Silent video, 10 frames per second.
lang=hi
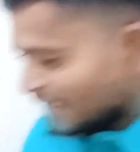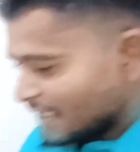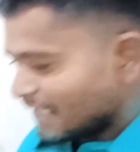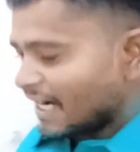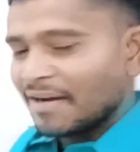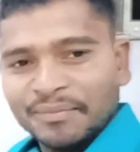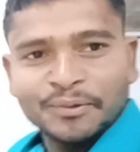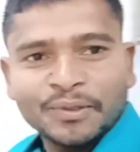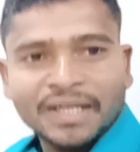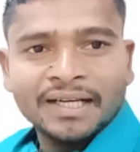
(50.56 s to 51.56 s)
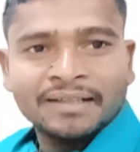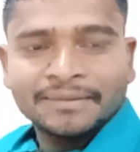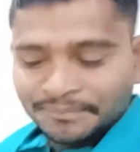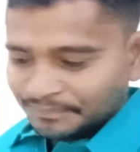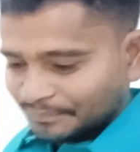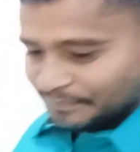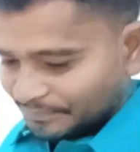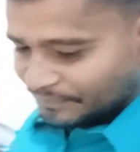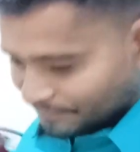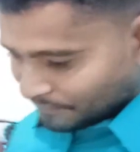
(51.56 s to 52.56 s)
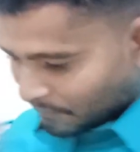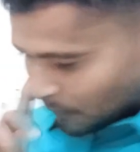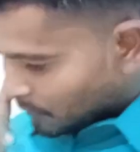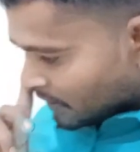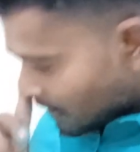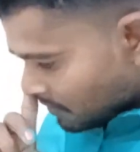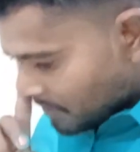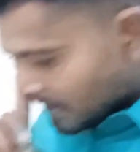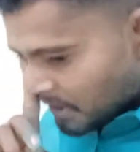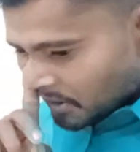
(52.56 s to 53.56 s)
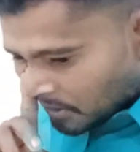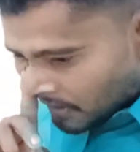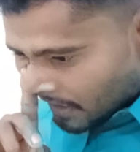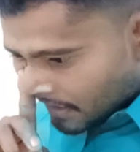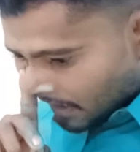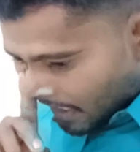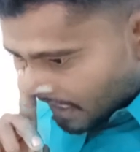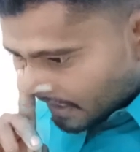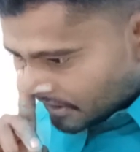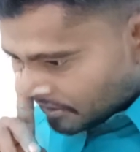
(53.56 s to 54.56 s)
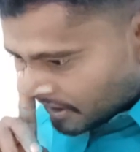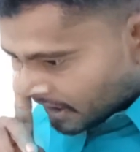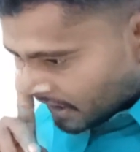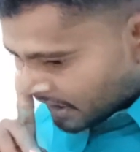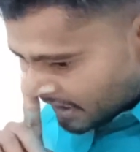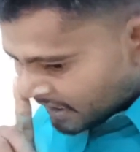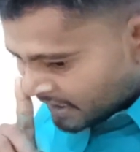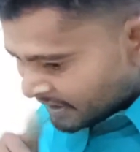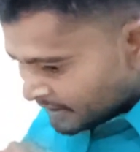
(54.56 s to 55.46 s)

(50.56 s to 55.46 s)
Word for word: कल काम होगा उसका भी वीडियो थोड़ा दिखाएंगे शूट करके